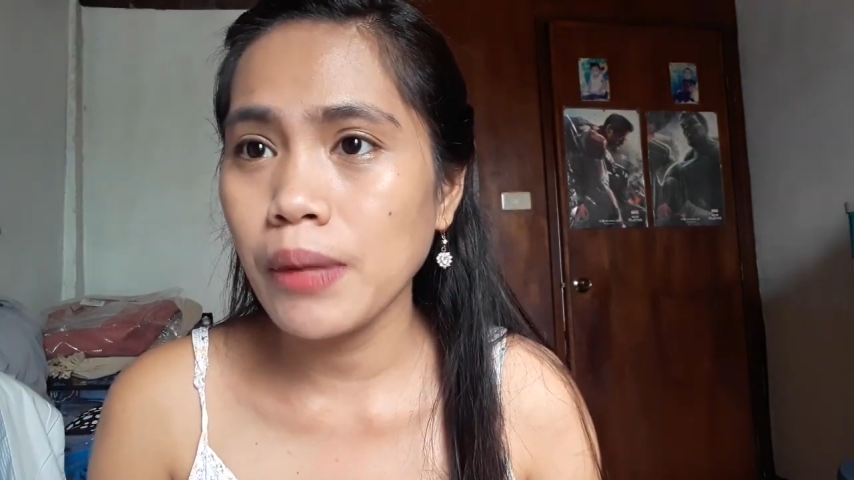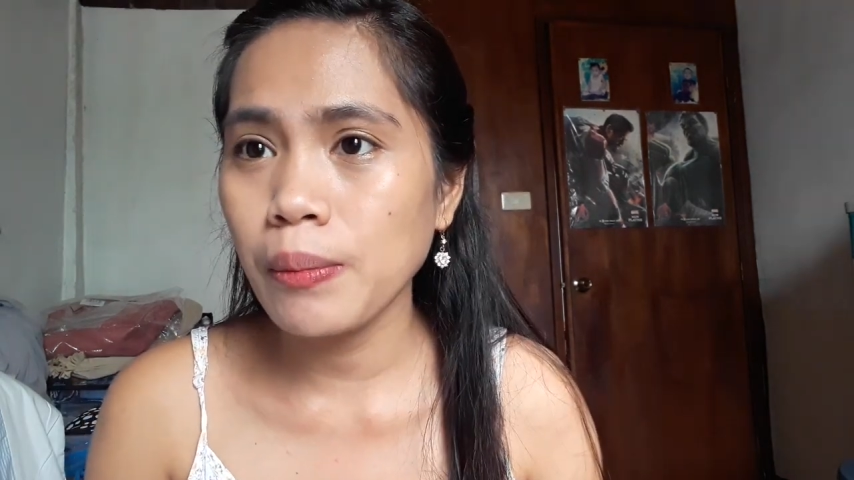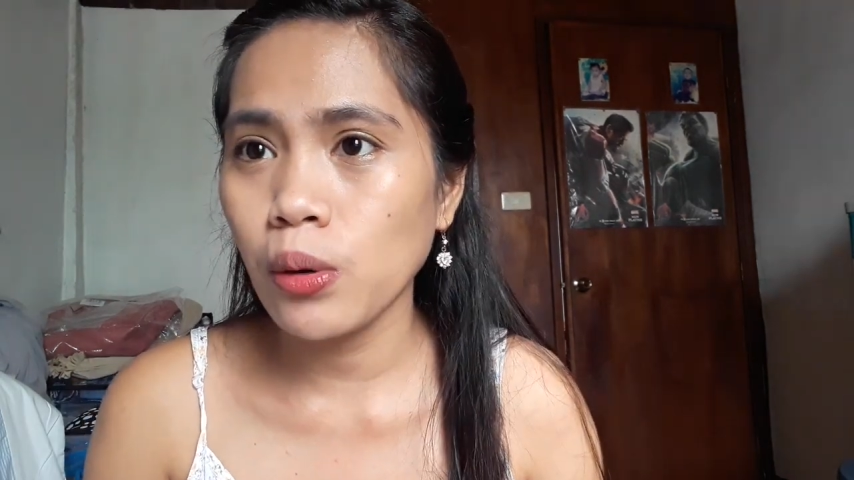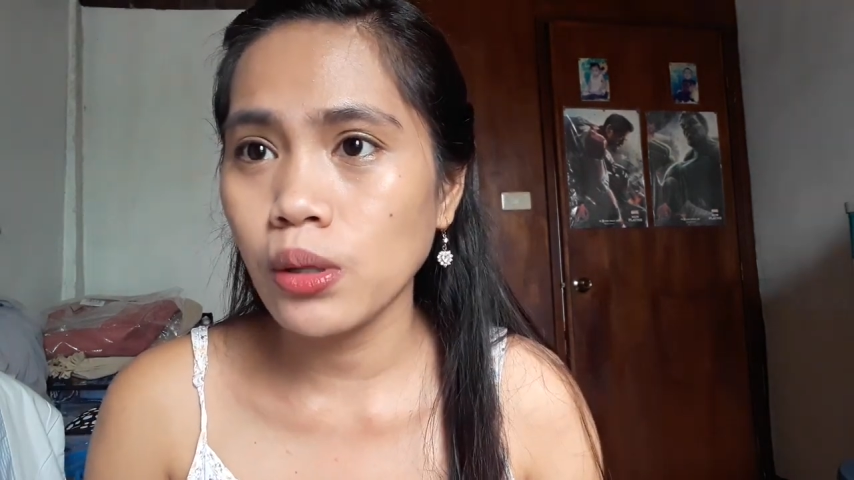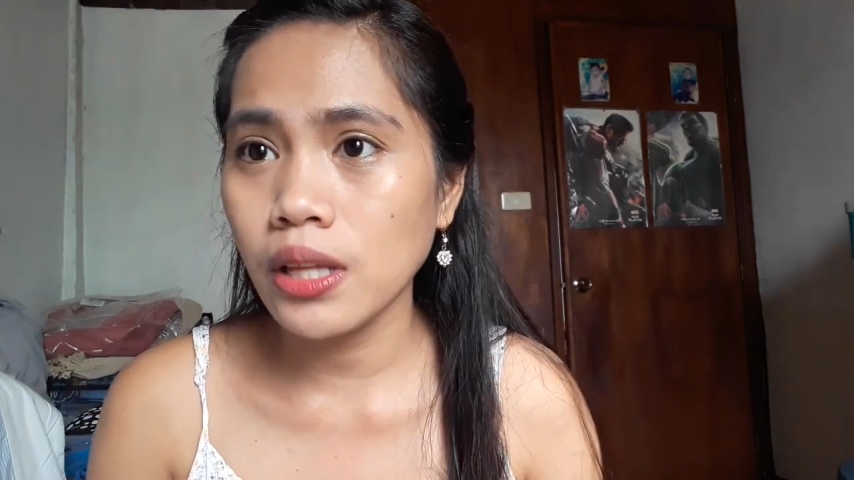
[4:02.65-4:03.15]
na
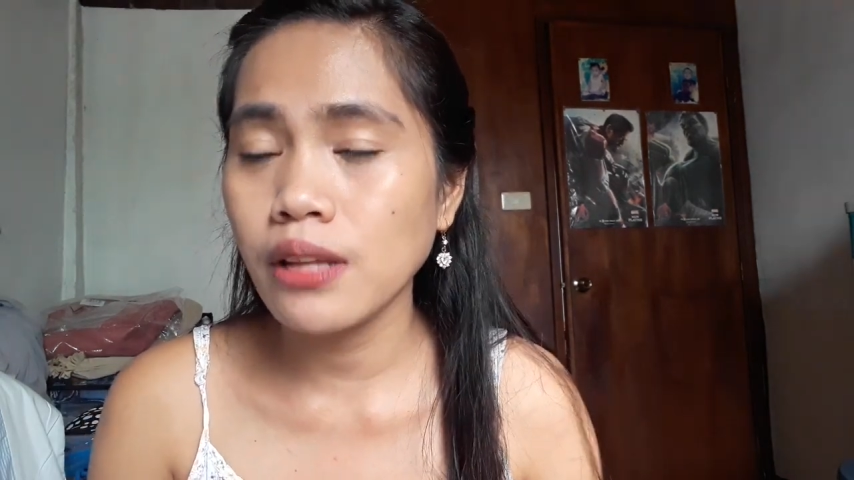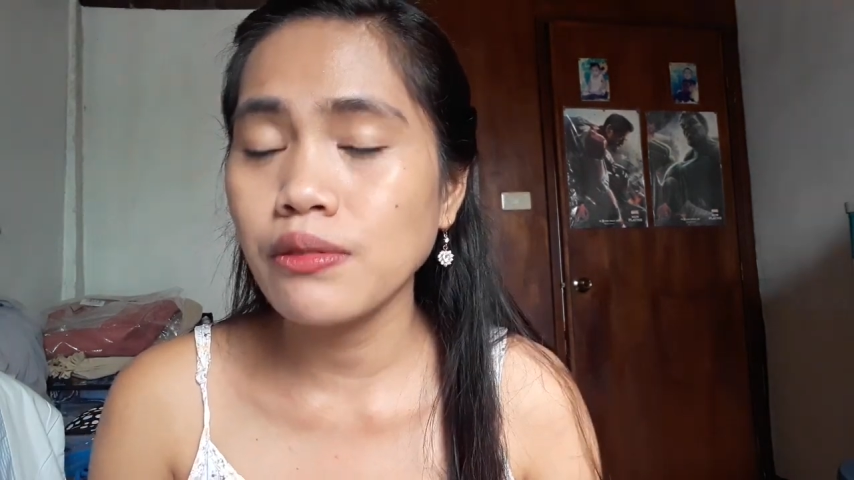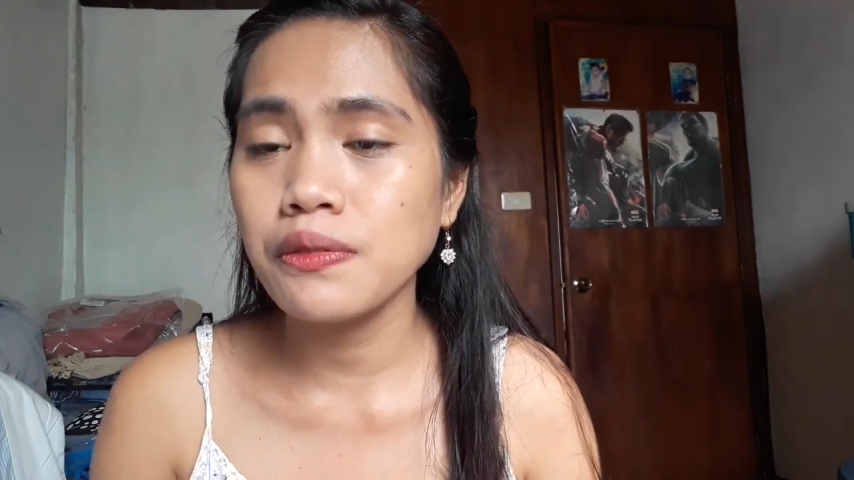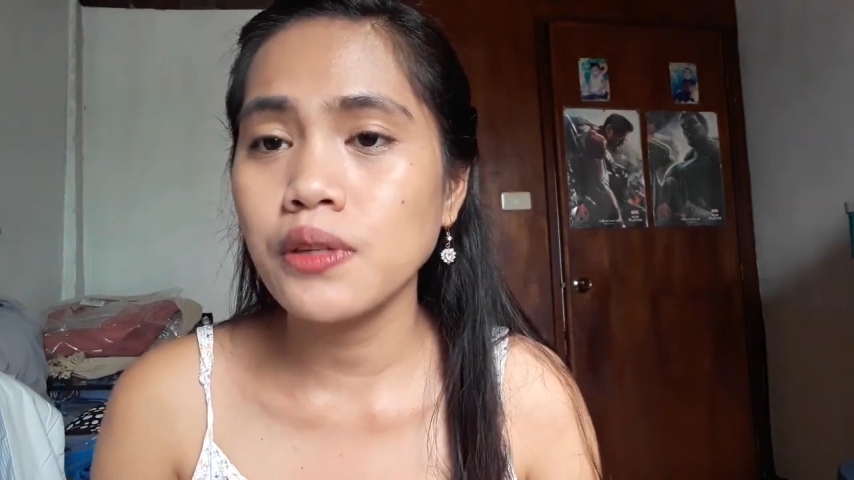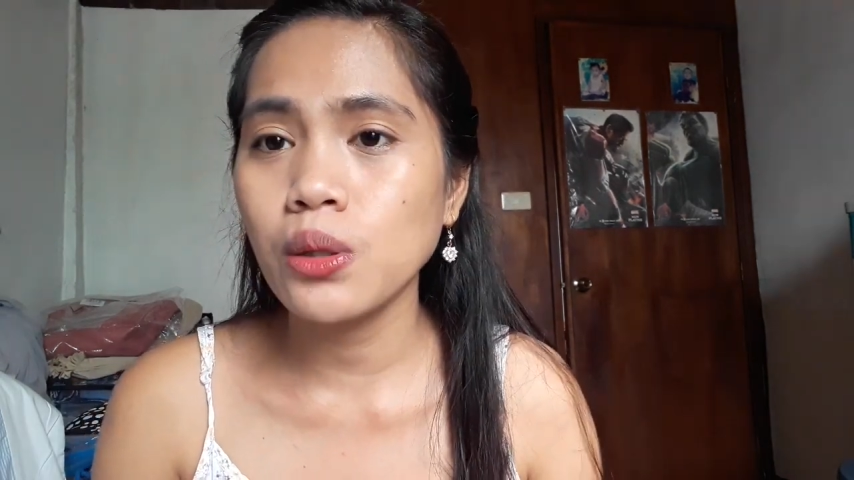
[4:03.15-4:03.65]
po,
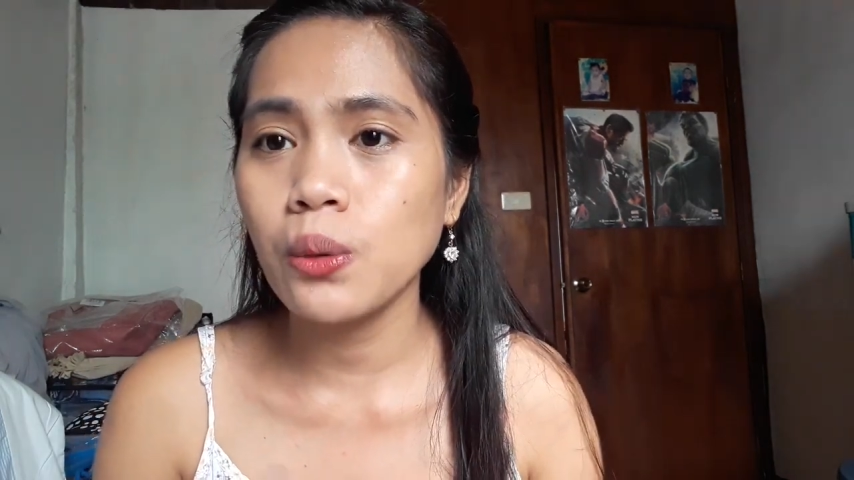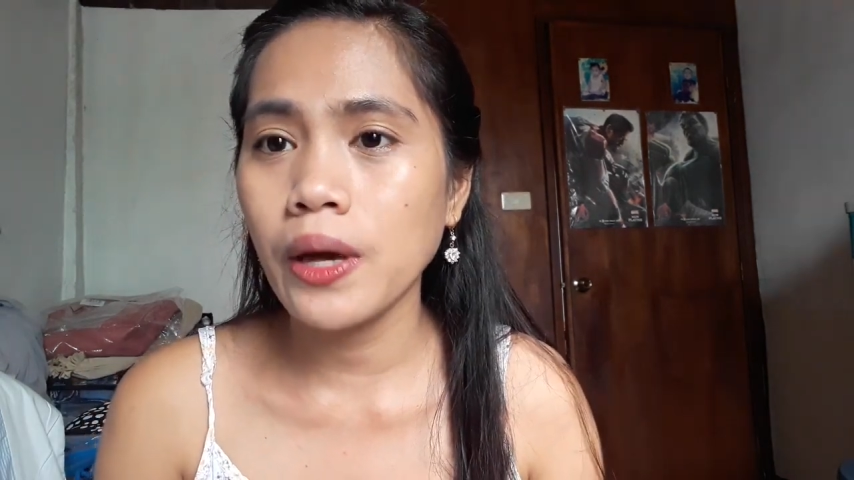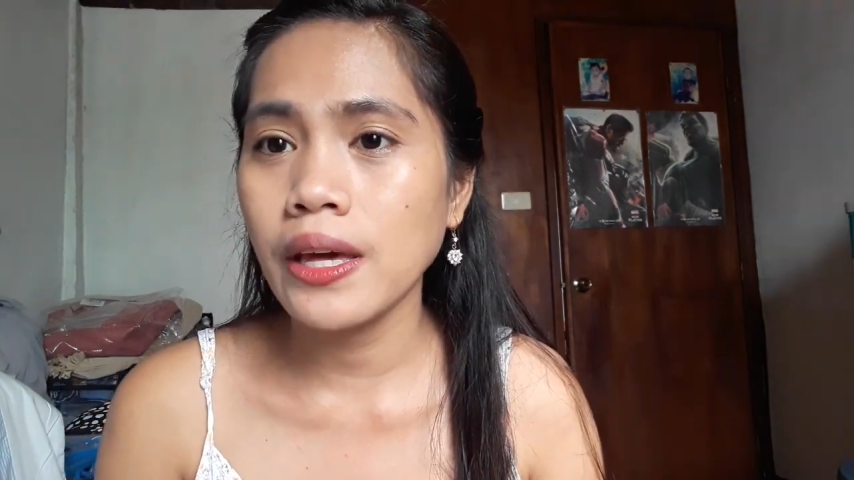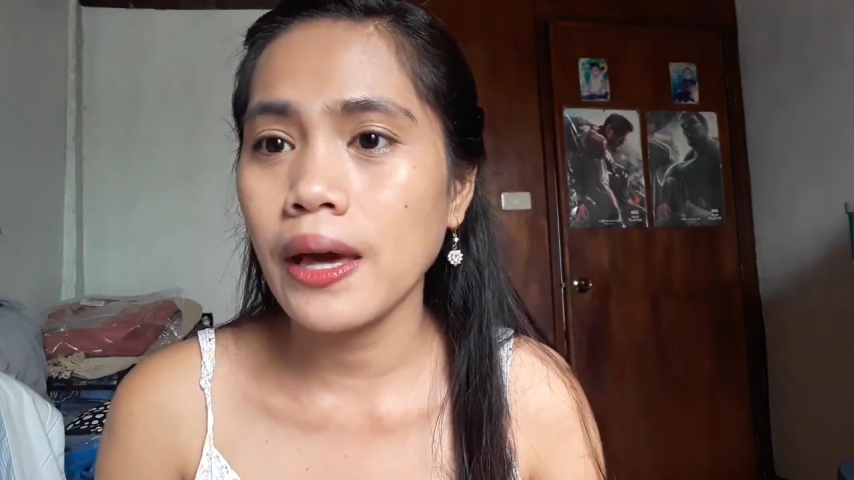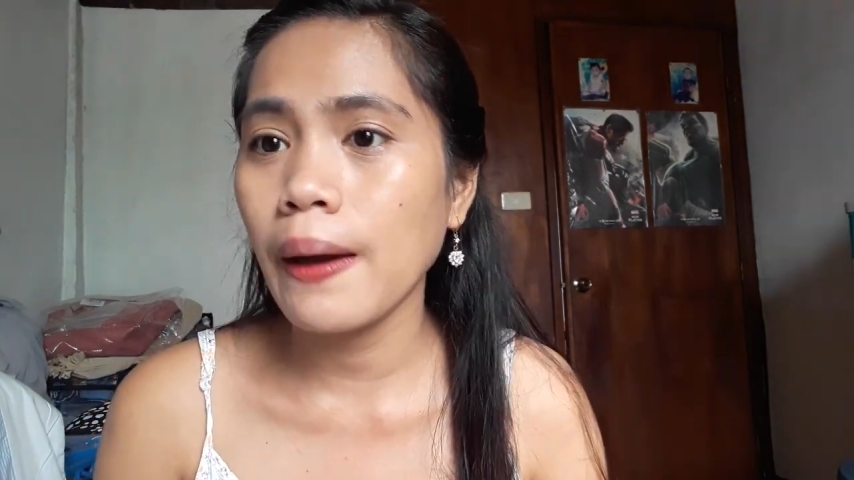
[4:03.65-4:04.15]
10.52
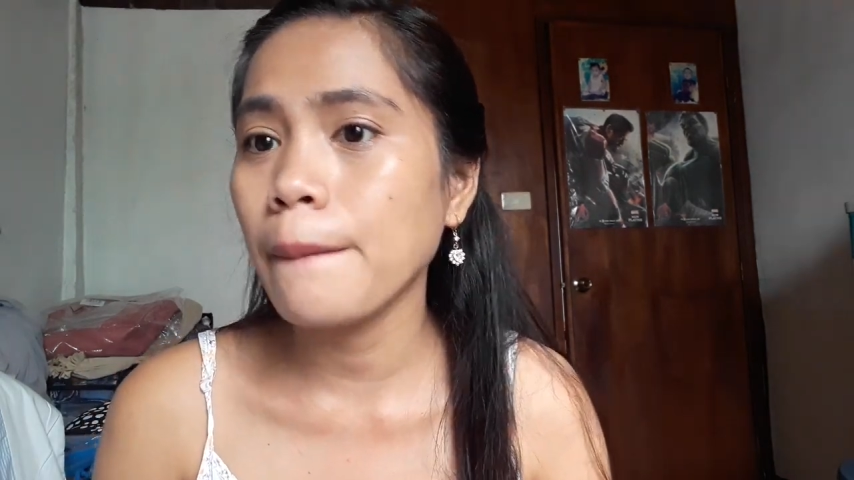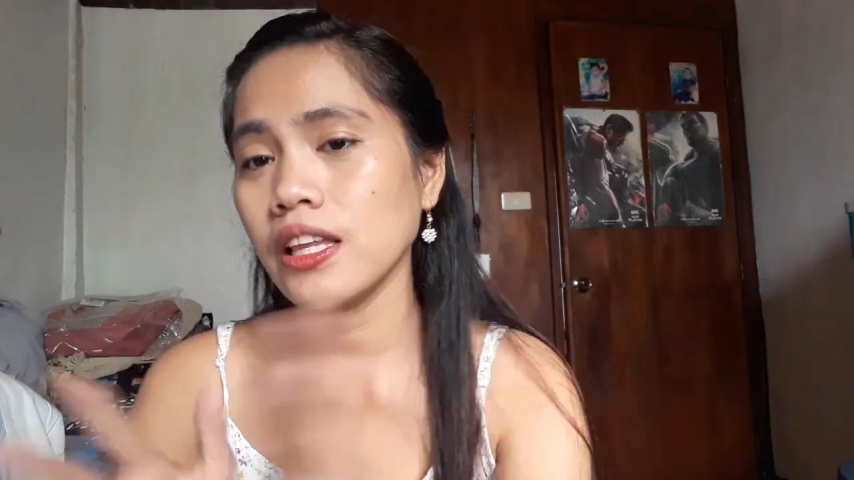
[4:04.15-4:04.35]
a.m.